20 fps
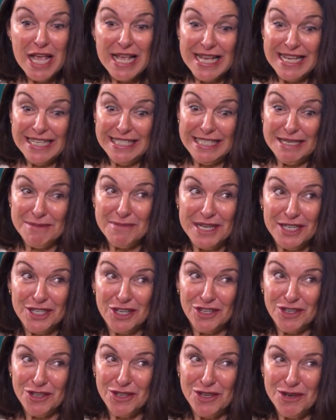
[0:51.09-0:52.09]
que si me
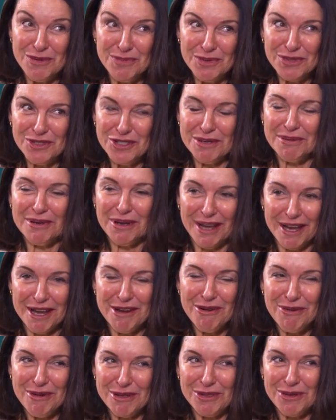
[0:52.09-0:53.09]
enrollo mucho, porque
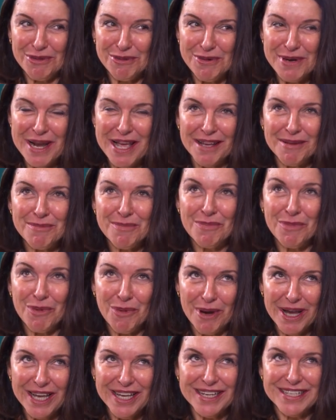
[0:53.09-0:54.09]
claro, cuando una
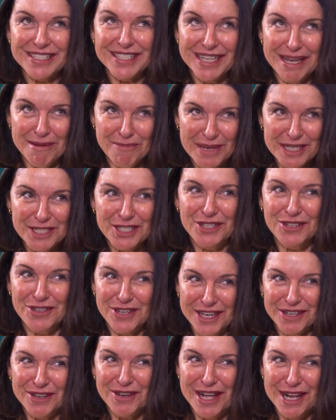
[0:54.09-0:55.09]
mujer se
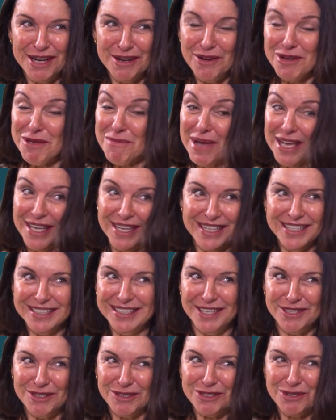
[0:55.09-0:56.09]
apasiona con algo,
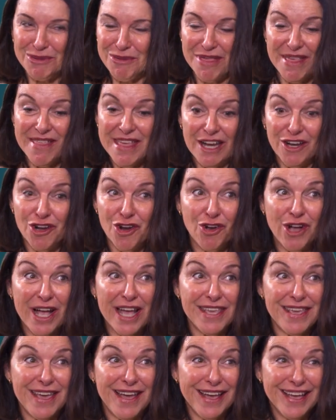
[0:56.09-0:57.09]
imagínate lo que sucede, no
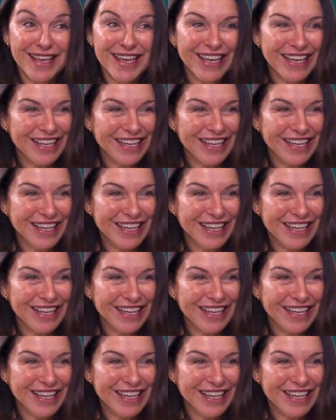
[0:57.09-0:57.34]
calla.